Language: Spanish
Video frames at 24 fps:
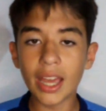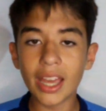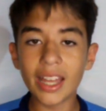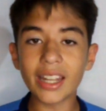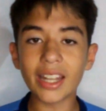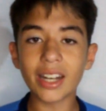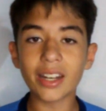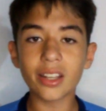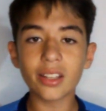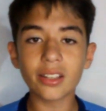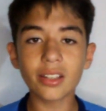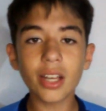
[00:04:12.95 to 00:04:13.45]

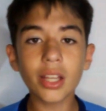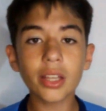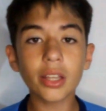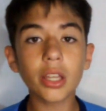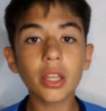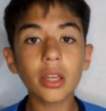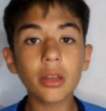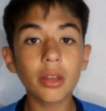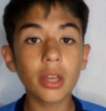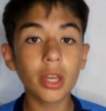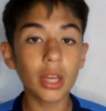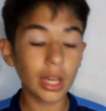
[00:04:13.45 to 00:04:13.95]

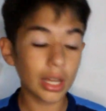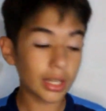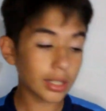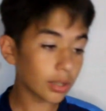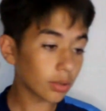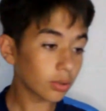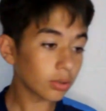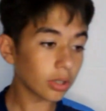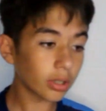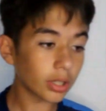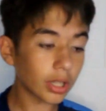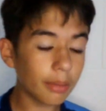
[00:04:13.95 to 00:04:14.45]
energizante, el
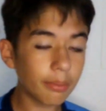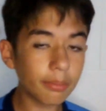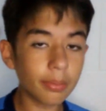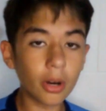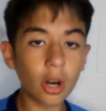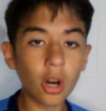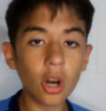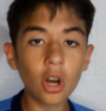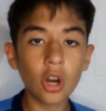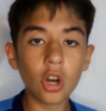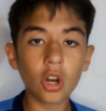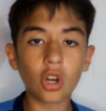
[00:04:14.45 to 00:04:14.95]
segundo
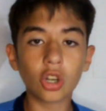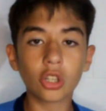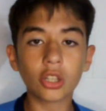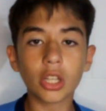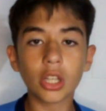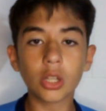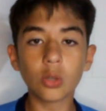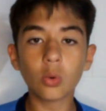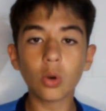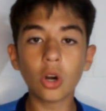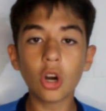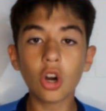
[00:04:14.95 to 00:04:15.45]
tiempo
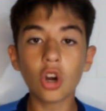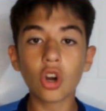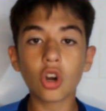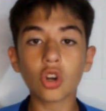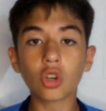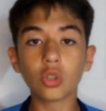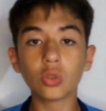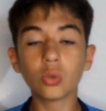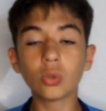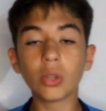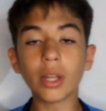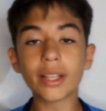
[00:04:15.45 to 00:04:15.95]
continuó
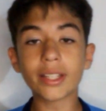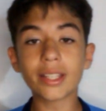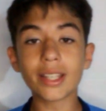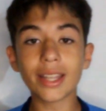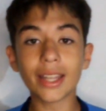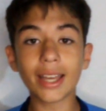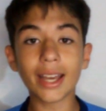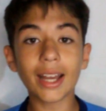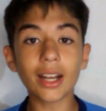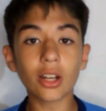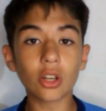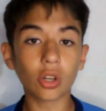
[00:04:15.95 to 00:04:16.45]
con una
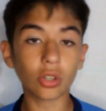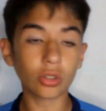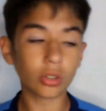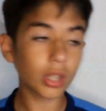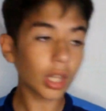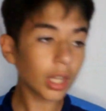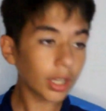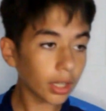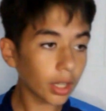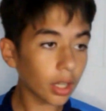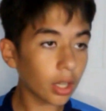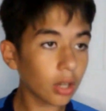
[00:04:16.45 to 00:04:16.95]
Senegal
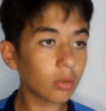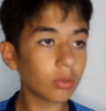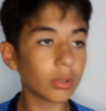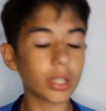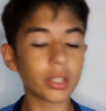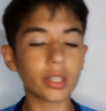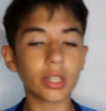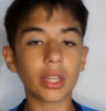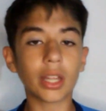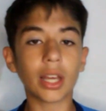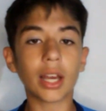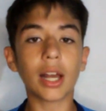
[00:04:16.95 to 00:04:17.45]
constante,
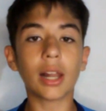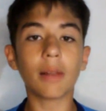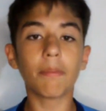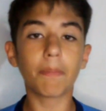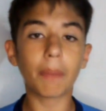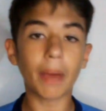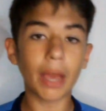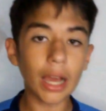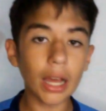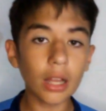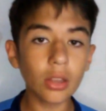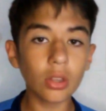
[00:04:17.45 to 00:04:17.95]
una Senegal
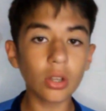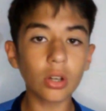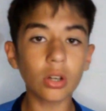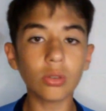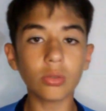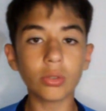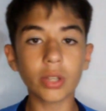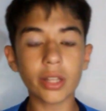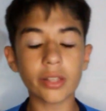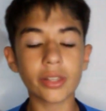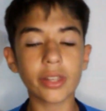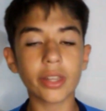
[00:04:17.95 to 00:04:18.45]
pegando,
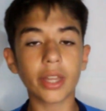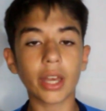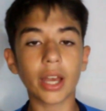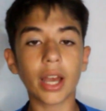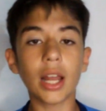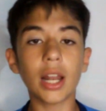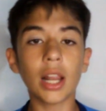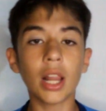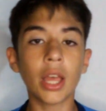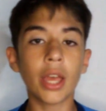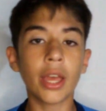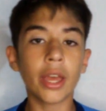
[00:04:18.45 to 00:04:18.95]
una
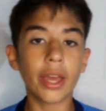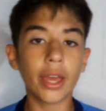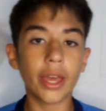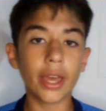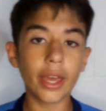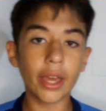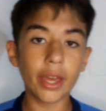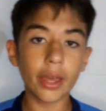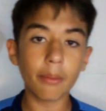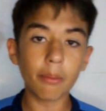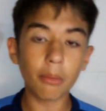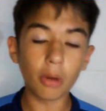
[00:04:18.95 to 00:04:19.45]
Senegal
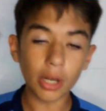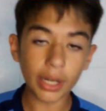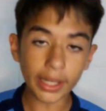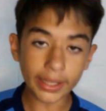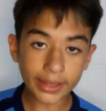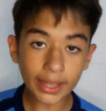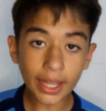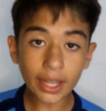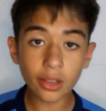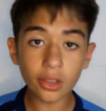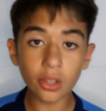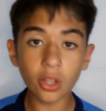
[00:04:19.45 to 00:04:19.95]
eh,
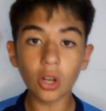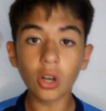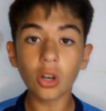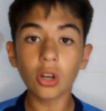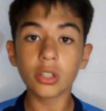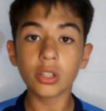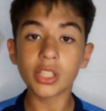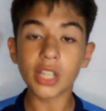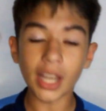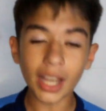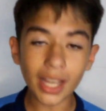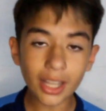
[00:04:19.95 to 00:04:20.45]
molestando,
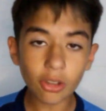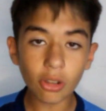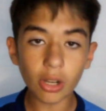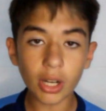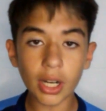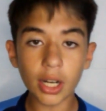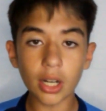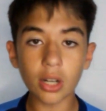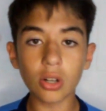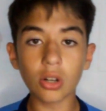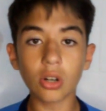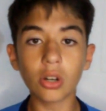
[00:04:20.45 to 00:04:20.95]
llegando al
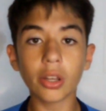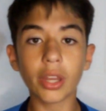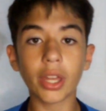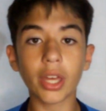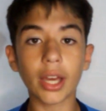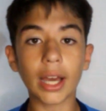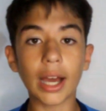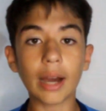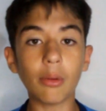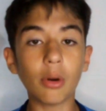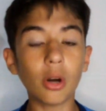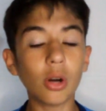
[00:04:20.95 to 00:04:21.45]
arco
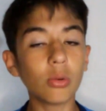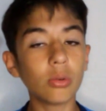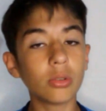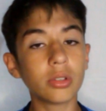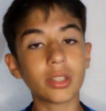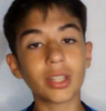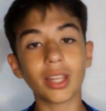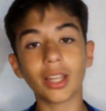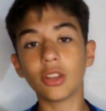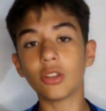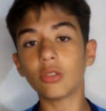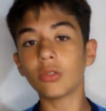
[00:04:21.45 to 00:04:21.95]
de Gaboul,
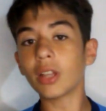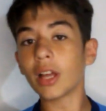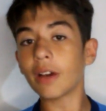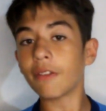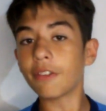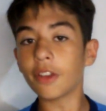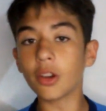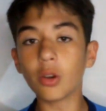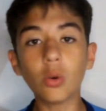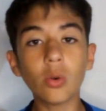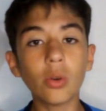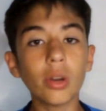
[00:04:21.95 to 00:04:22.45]
siendo una
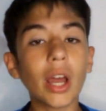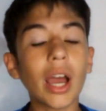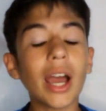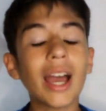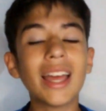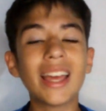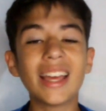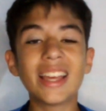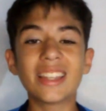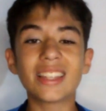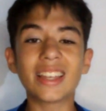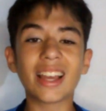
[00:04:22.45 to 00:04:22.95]
figura,
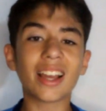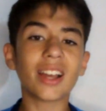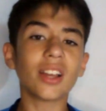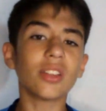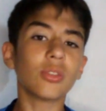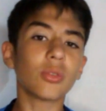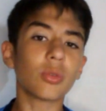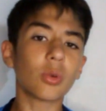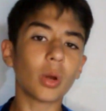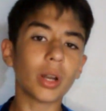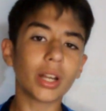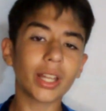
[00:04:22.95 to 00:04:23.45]

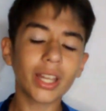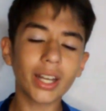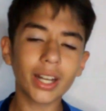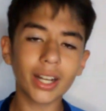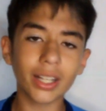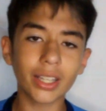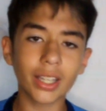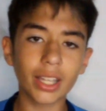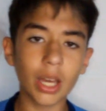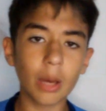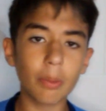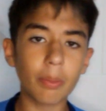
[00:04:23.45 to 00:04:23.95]
sacando cualquier
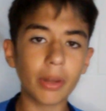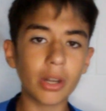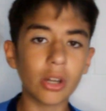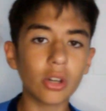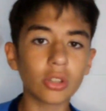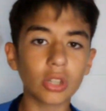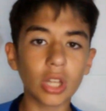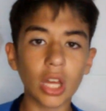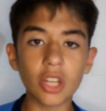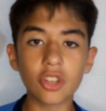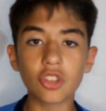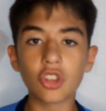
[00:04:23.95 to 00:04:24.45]
cantidad de
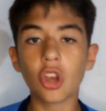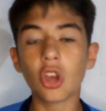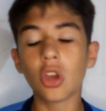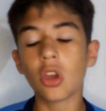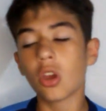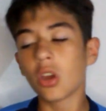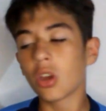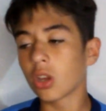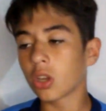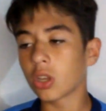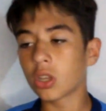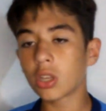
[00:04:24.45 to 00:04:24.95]
pelotas,
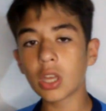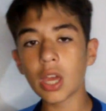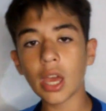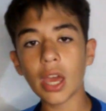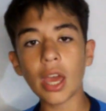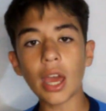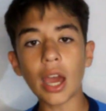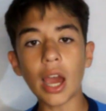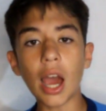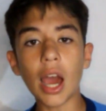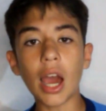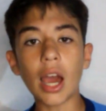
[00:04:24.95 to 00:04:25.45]

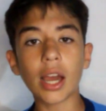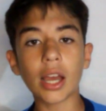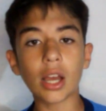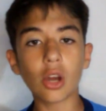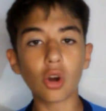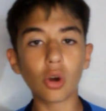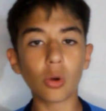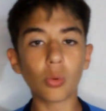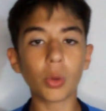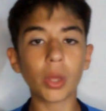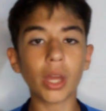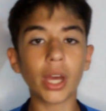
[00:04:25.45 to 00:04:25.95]
que a
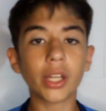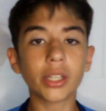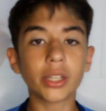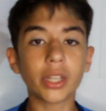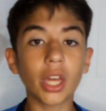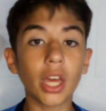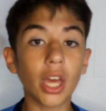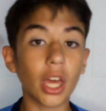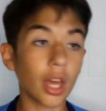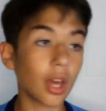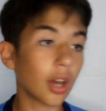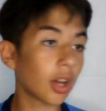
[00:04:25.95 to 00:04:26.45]

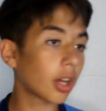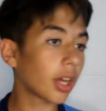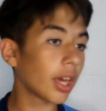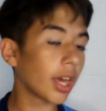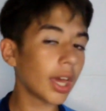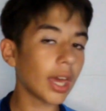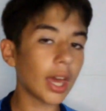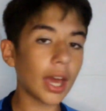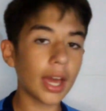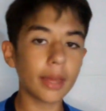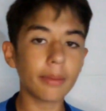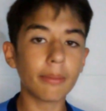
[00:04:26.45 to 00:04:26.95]
Kobiate,
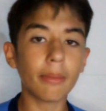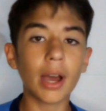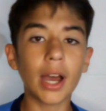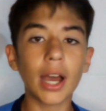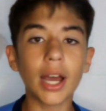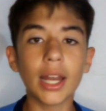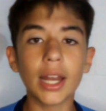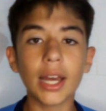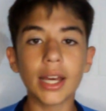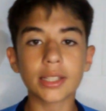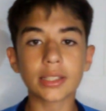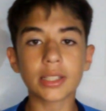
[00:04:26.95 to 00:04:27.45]
que a
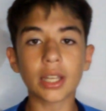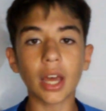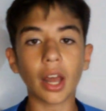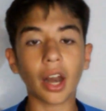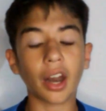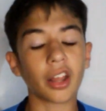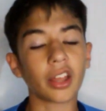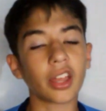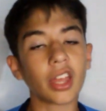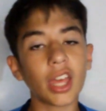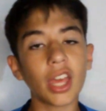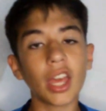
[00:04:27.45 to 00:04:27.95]
Ismael
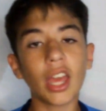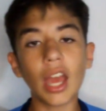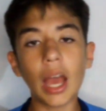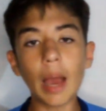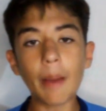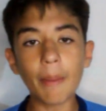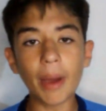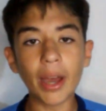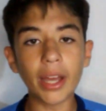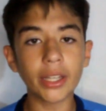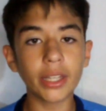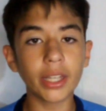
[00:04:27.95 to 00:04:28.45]
Azar, que
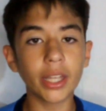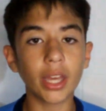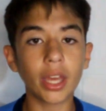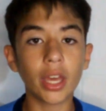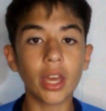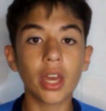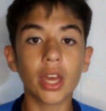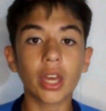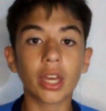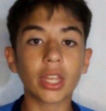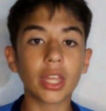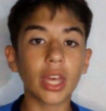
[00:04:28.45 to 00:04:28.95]
a
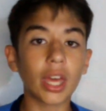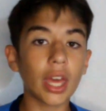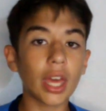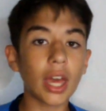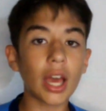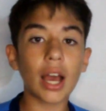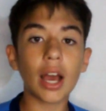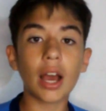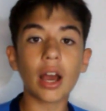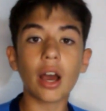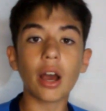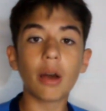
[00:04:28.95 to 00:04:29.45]
Mané, que
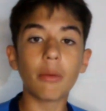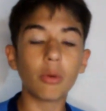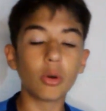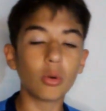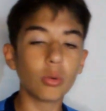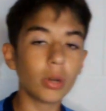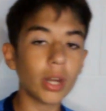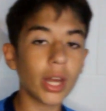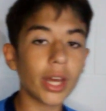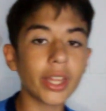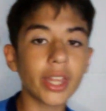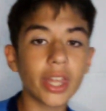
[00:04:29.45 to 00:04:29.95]
a
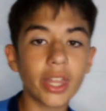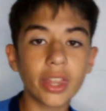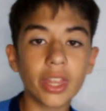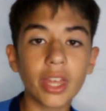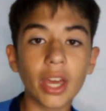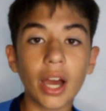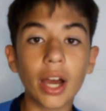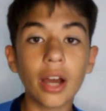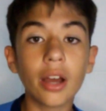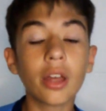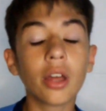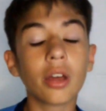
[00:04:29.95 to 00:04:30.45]
Boulaye
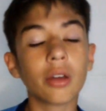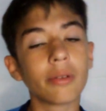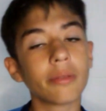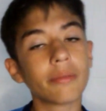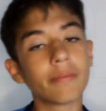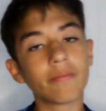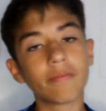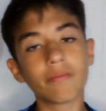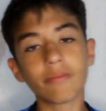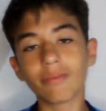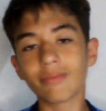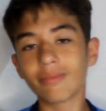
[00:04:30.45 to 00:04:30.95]

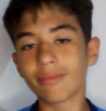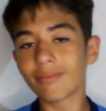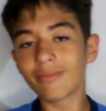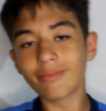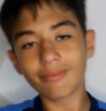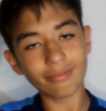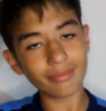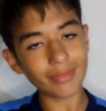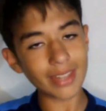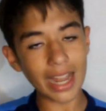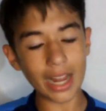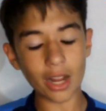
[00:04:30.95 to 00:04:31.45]

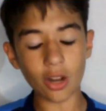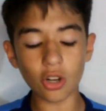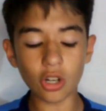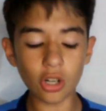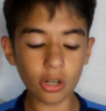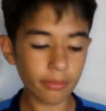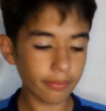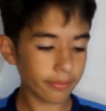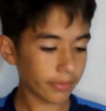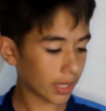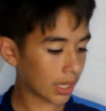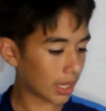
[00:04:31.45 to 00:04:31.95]

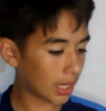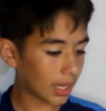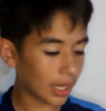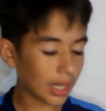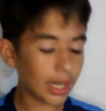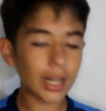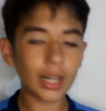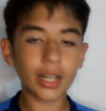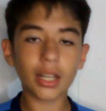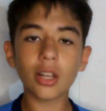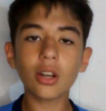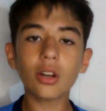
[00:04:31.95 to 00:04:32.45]
Sacó.
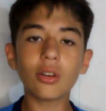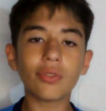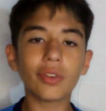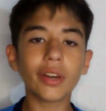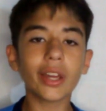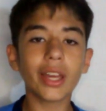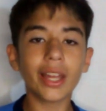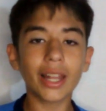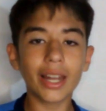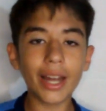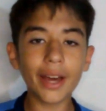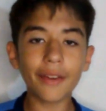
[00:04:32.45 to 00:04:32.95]
El arquero
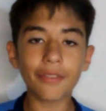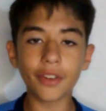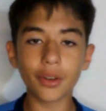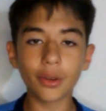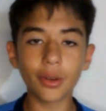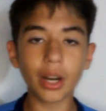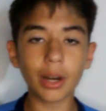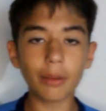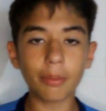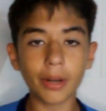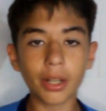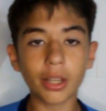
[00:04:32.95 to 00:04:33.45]
fue la
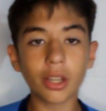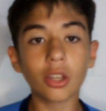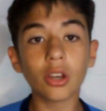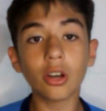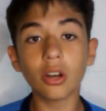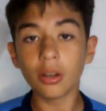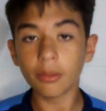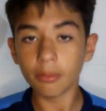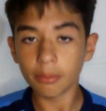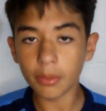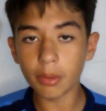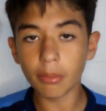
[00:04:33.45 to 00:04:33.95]
figura del
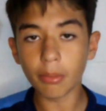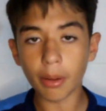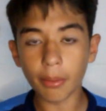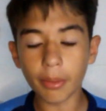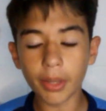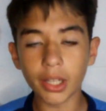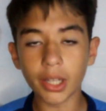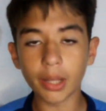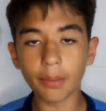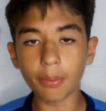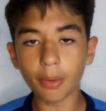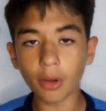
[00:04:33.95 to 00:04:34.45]
partido,
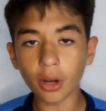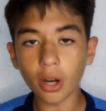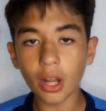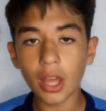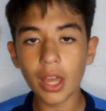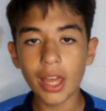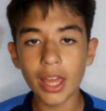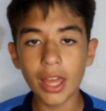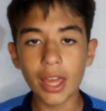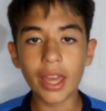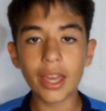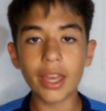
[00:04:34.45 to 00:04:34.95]
mismamente por
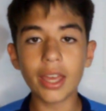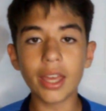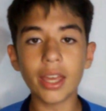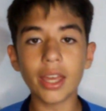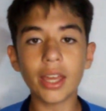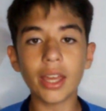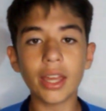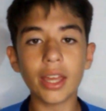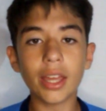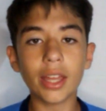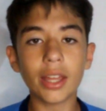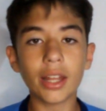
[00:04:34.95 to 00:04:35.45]

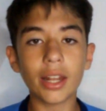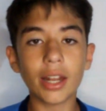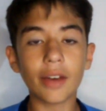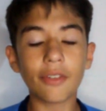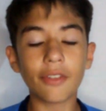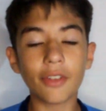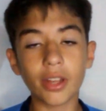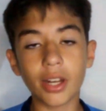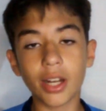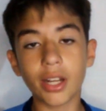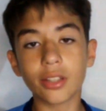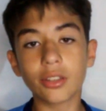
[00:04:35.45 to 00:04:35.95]
eh, la
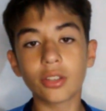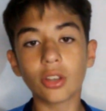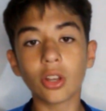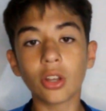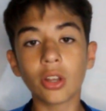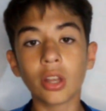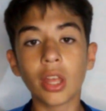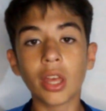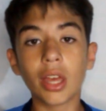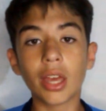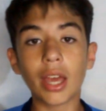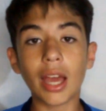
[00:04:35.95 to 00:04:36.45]

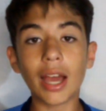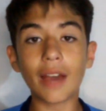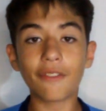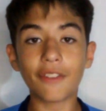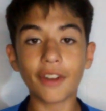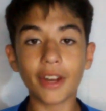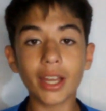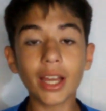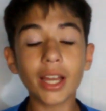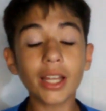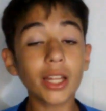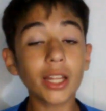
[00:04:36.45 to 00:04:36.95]
Federación
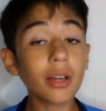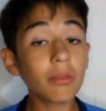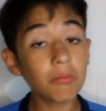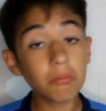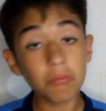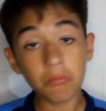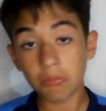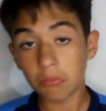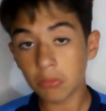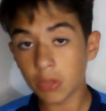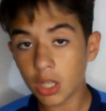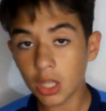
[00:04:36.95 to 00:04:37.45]
Africana
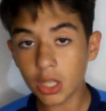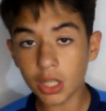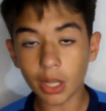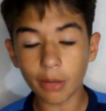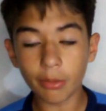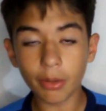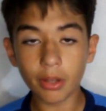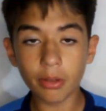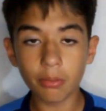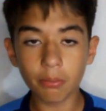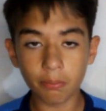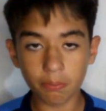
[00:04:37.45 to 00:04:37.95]
y
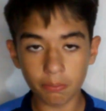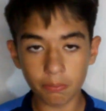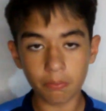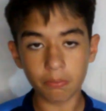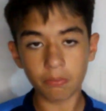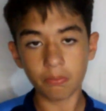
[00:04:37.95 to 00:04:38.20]
también